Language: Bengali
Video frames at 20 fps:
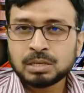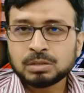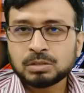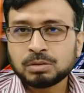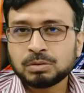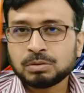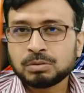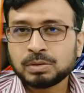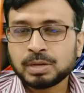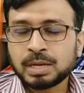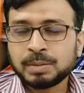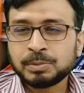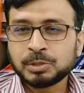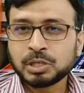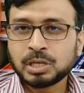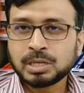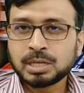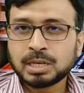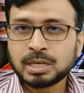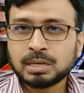তো এই
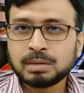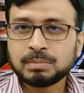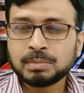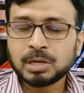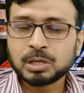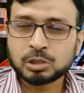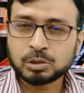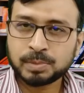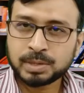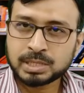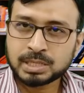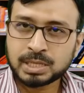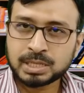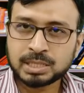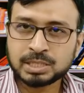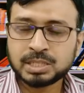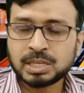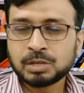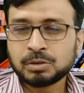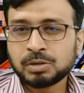বিষয়টা সবার
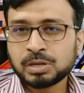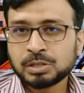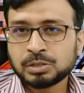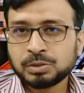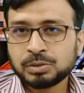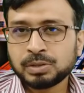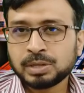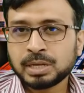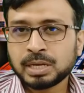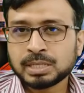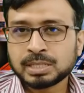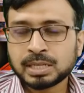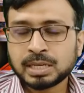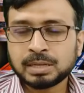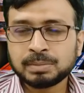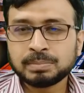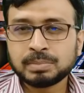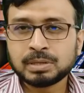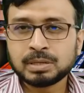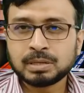সাথে শেয়ার করার জন্যই আজকে
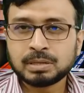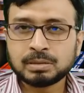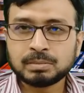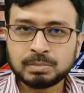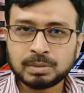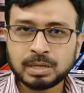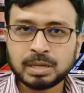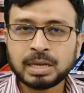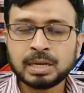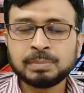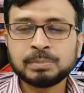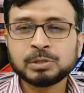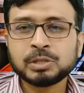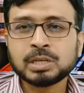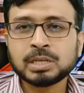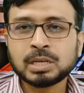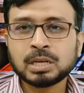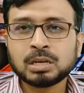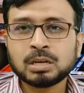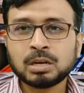এই
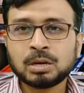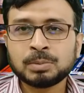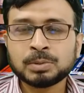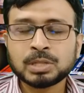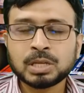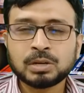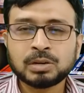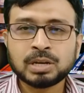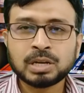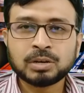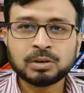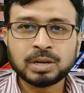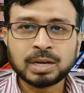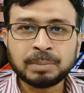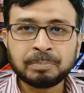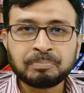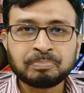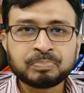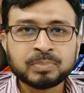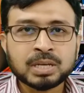বিষয়টার অবতারণা
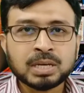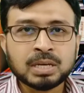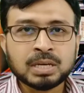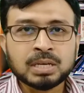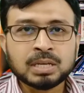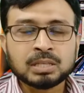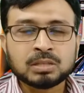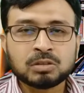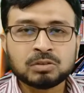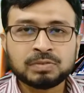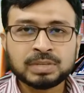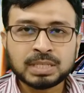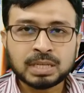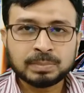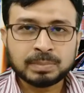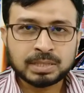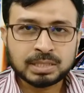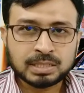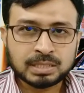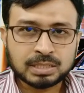করা তো
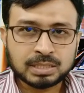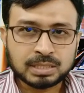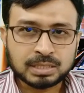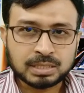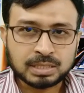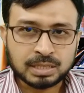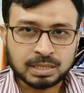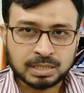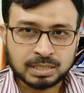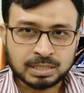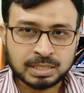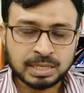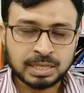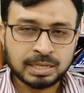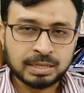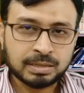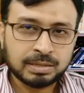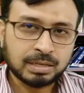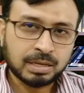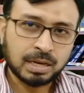ভিটামিন ডি
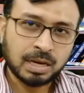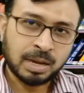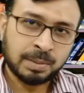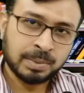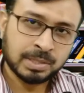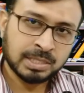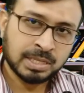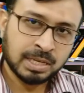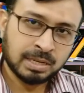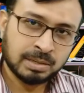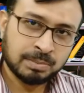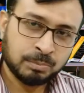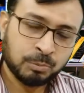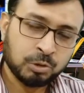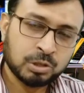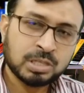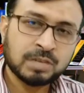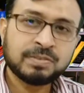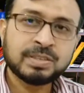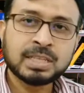আমরা যা
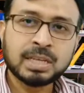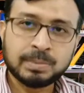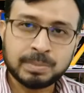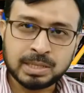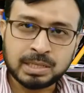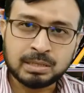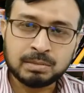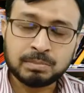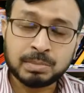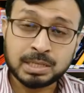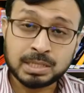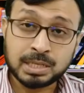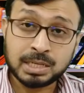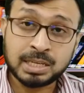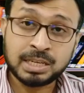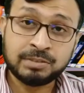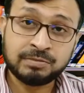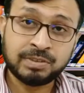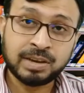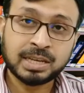বলছি ভিটামিন বাট
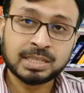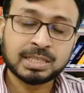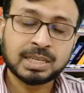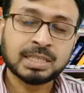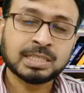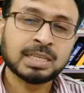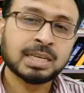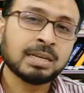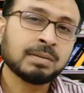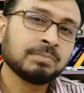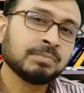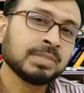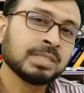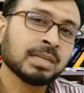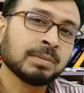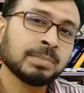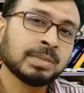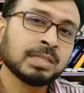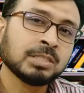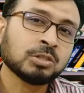ইনফ্যাক্ট এটা
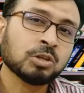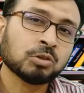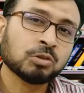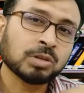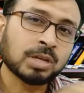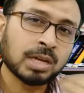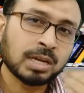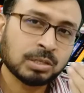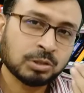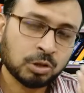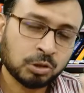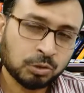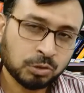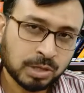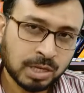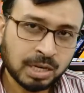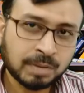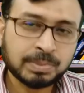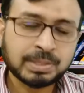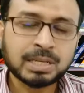ভিটামিন যতটা
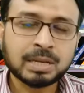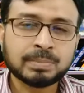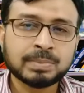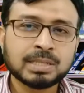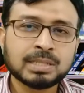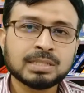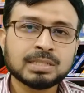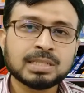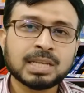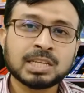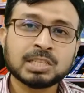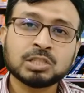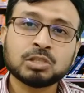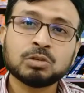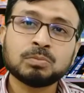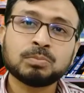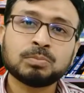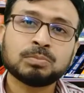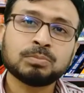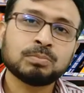যতটা না ভিটামিন তার
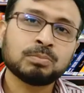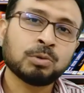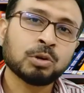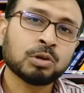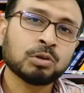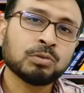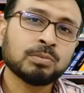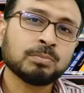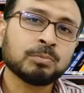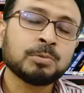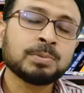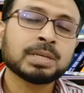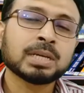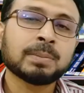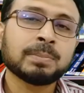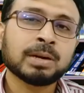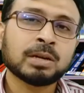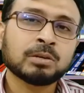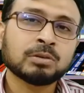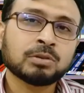চেয়েও বড়
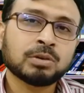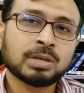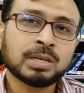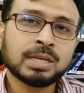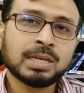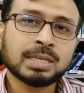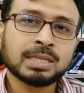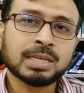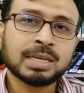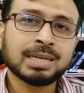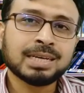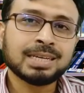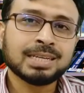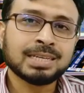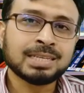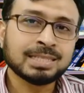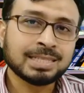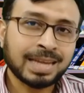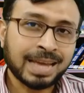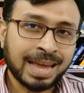ভূমিকা পালন করে এটা
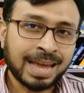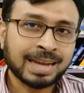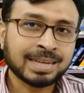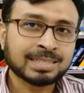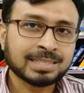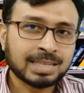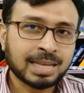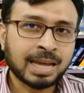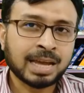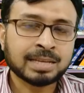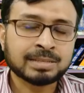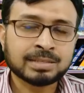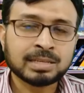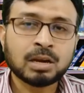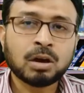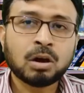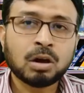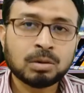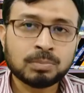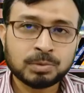ইট অ্যাক্টস অ্যাজ এ
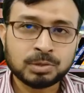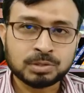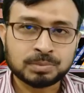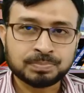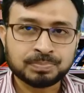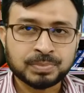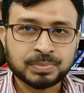হরমোন